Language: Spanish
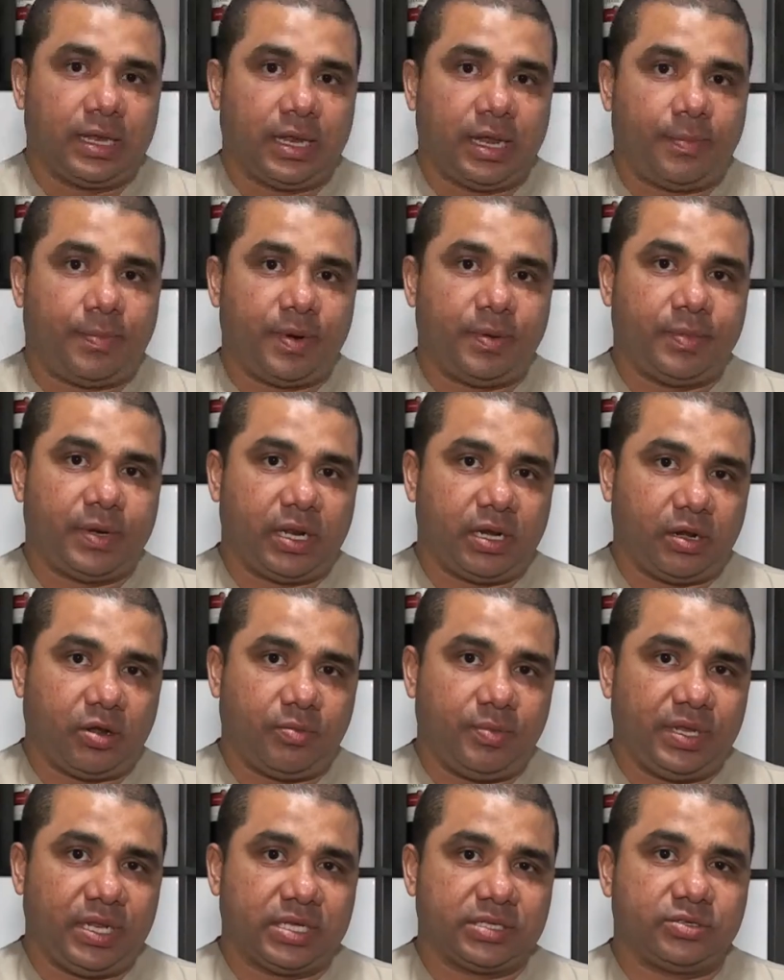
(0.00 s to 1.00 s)
Las primeras
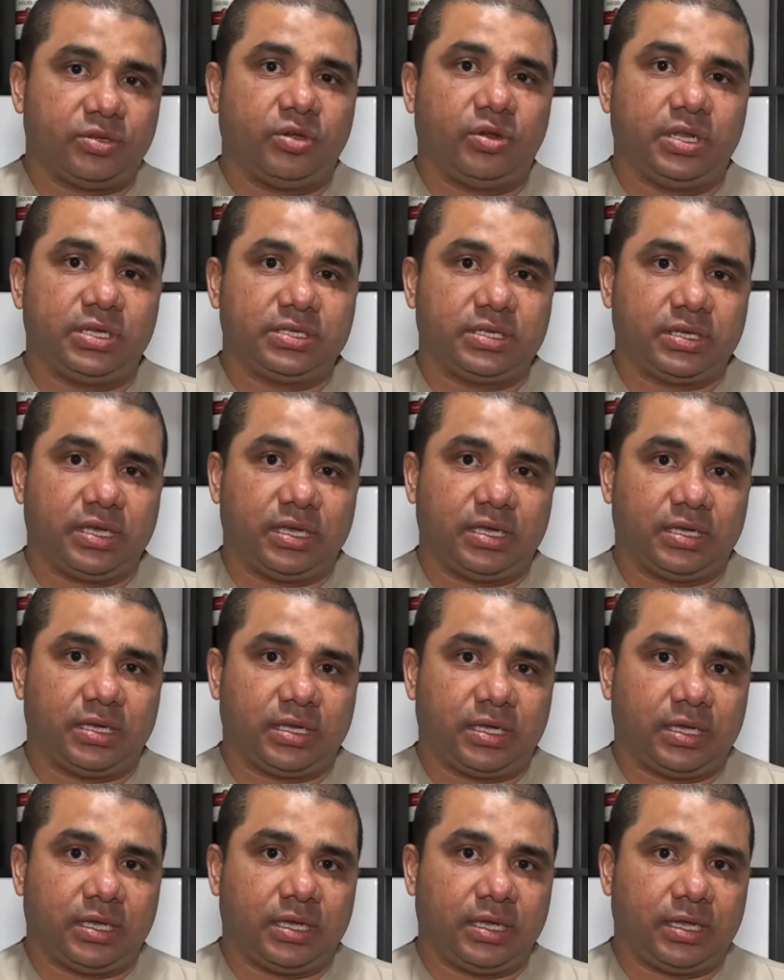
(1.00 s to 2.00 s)
recomendaciones
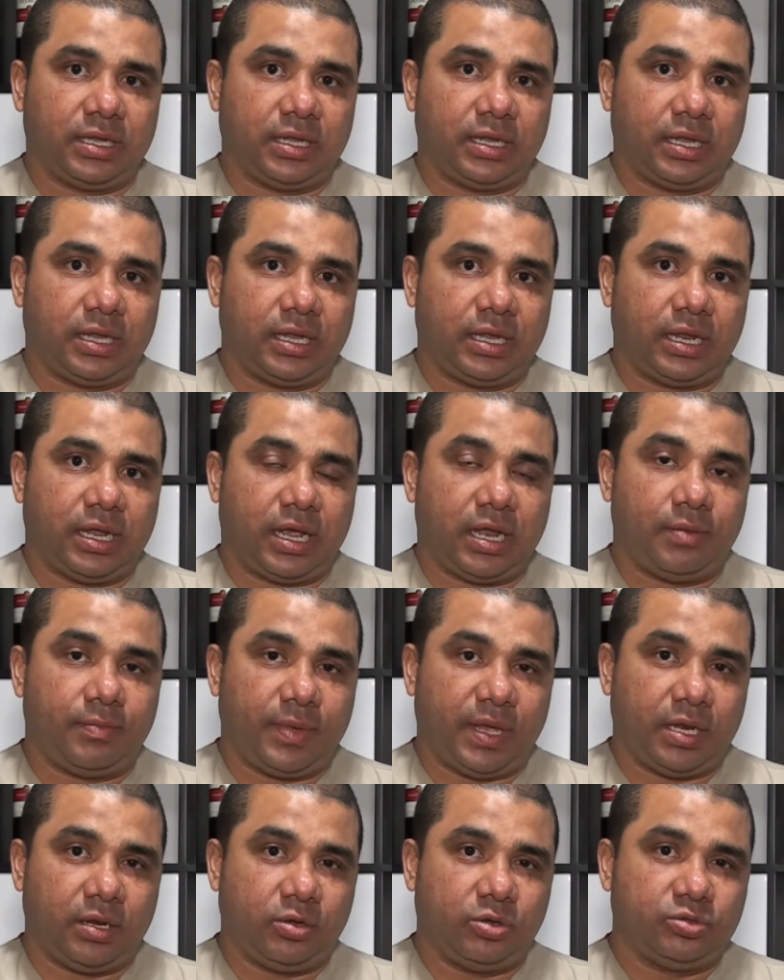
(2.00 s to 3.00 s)
al
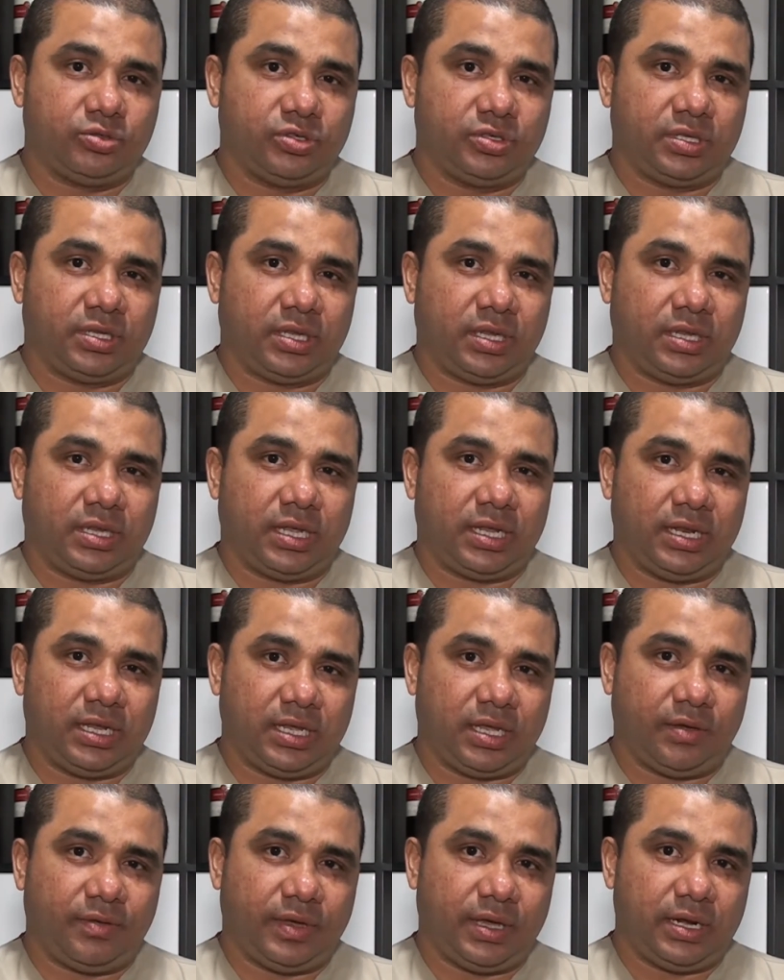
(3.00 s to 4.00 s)
menos tienen
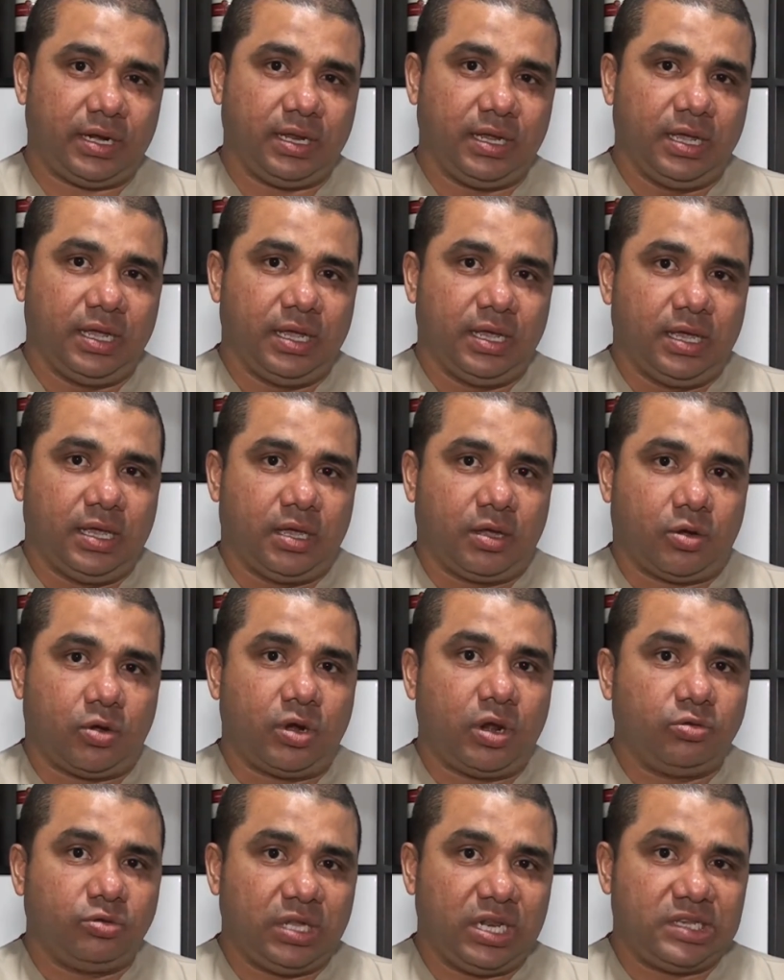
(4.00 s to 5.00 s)
que ver con
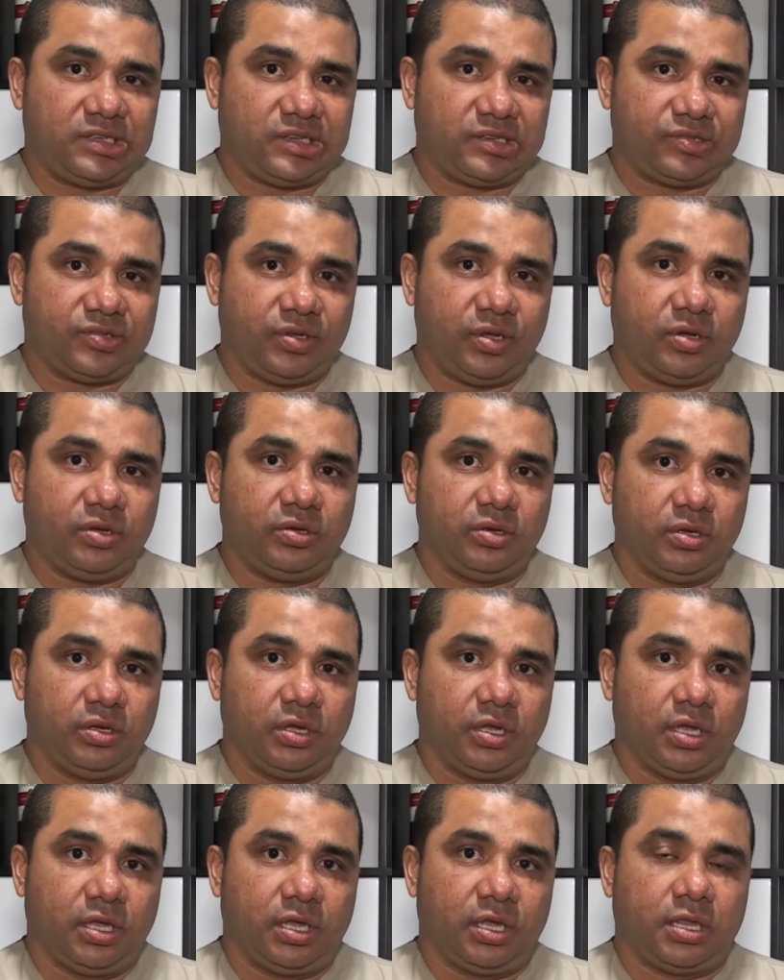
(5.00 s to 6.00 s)
la utilización
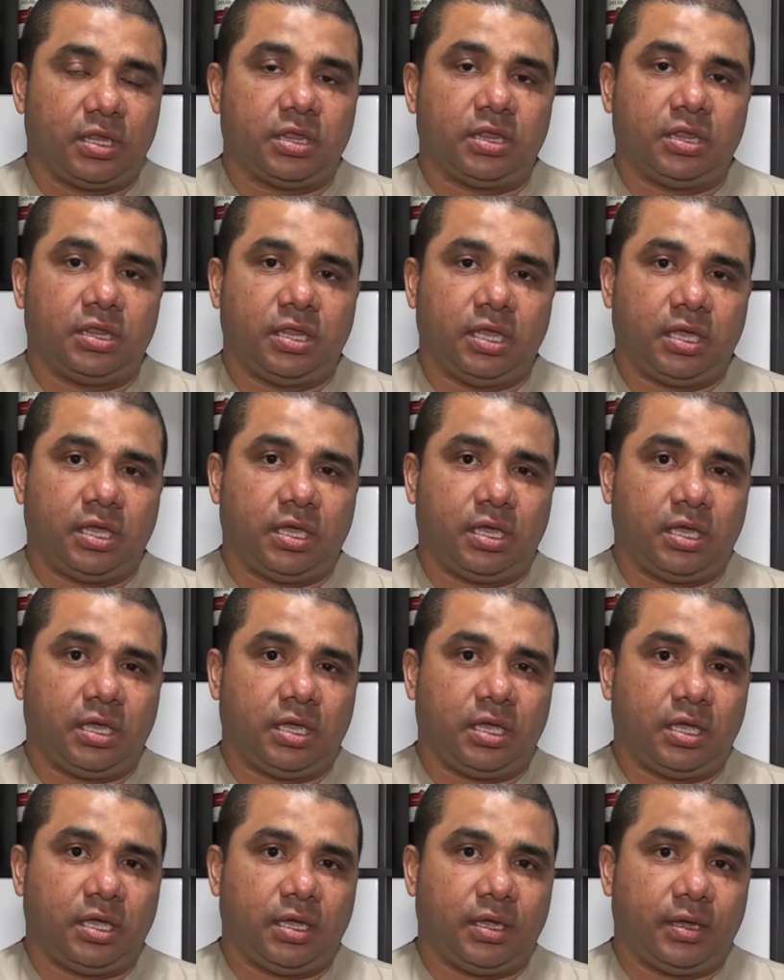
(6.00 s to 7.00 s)

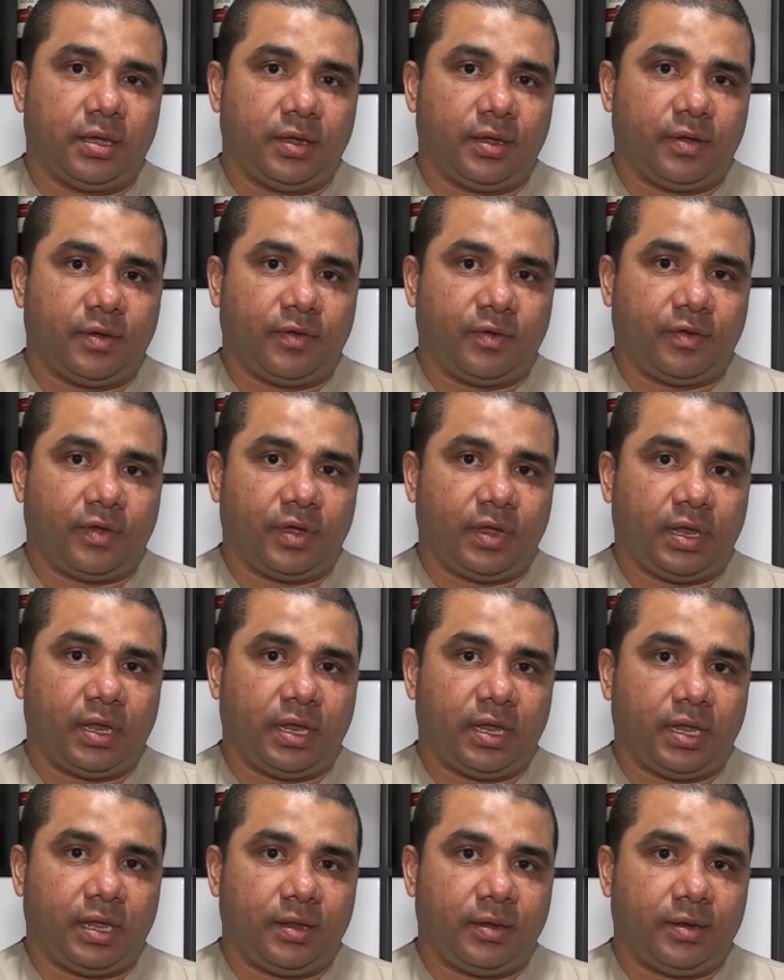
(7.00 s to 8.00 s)
de,
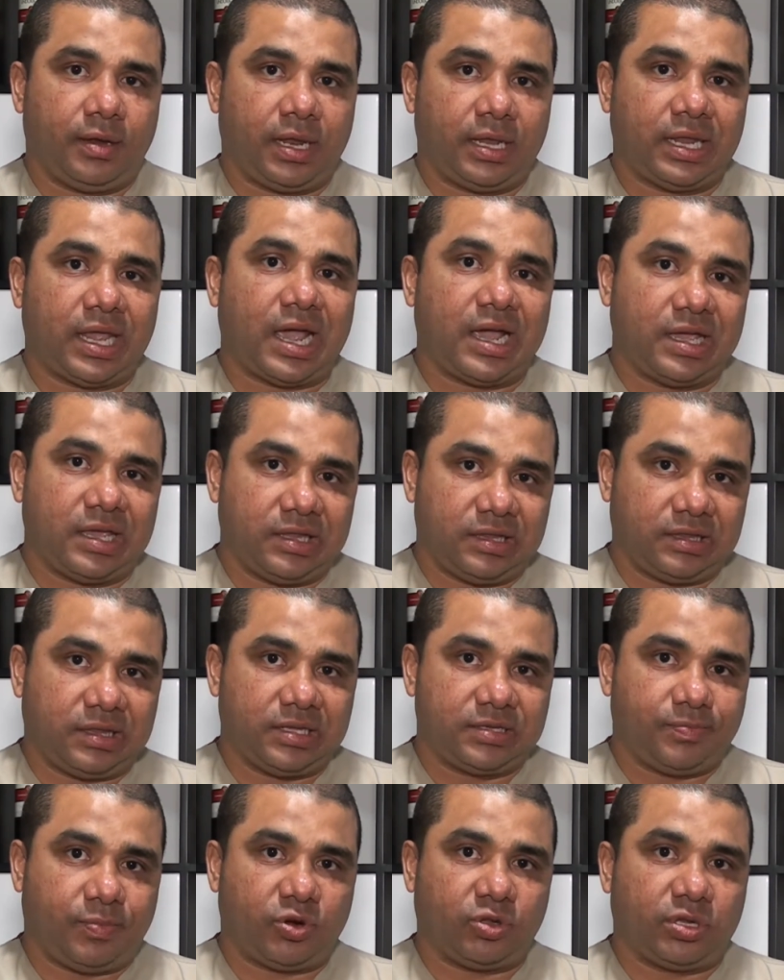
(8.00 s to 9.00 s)
eh,
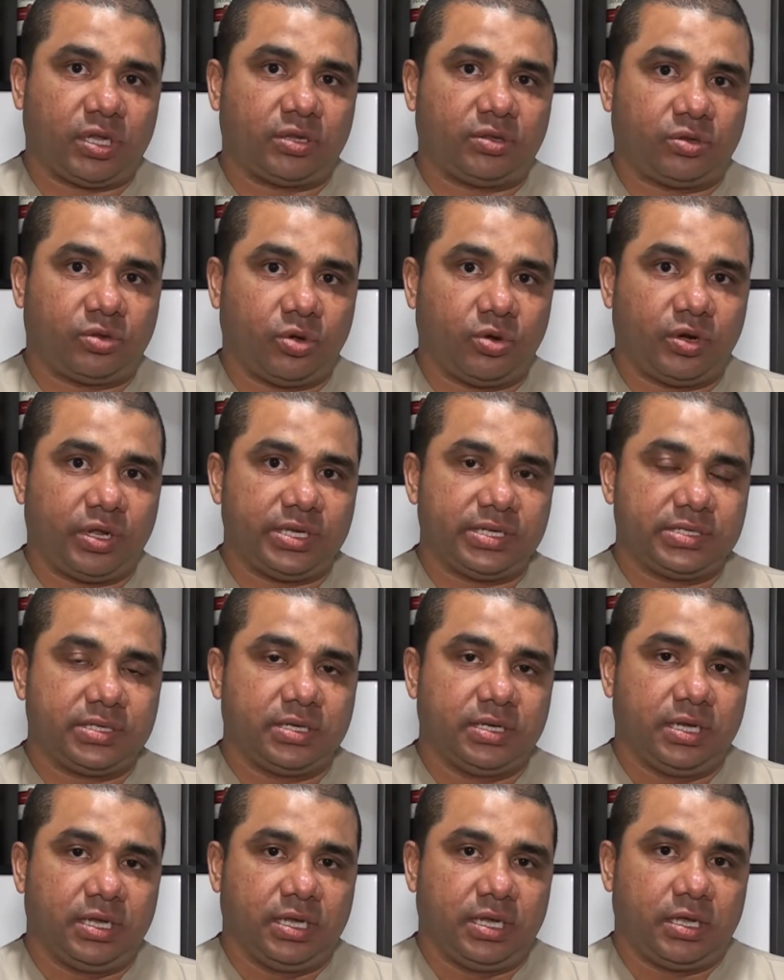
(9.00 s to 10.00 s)
agentes protectores,
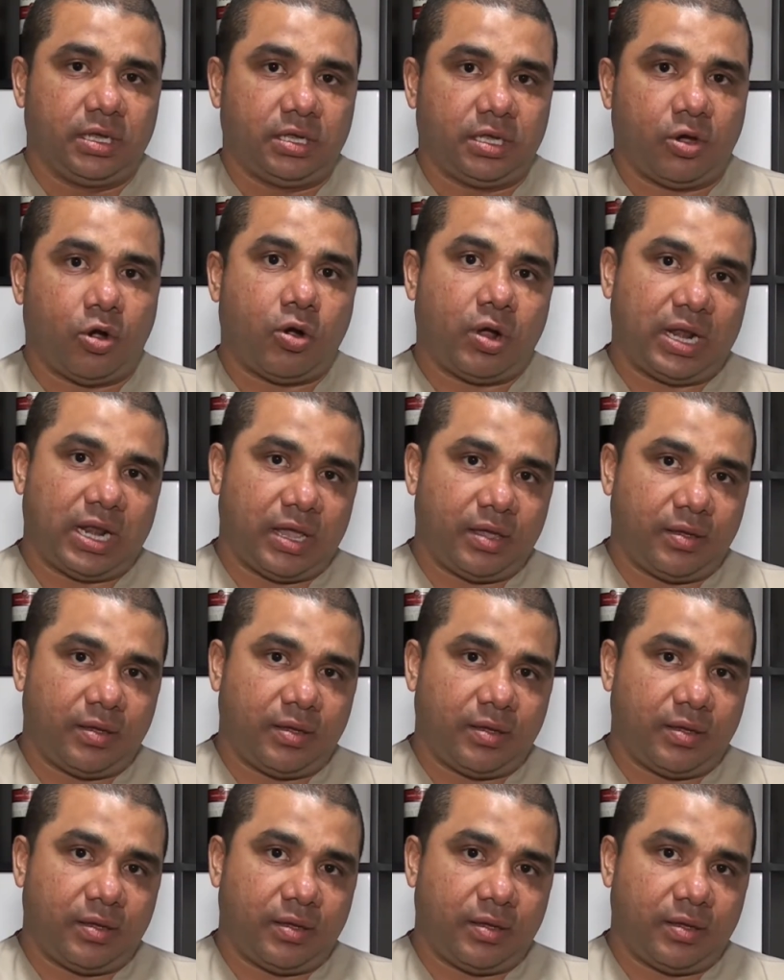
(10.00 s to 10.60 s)
ojalá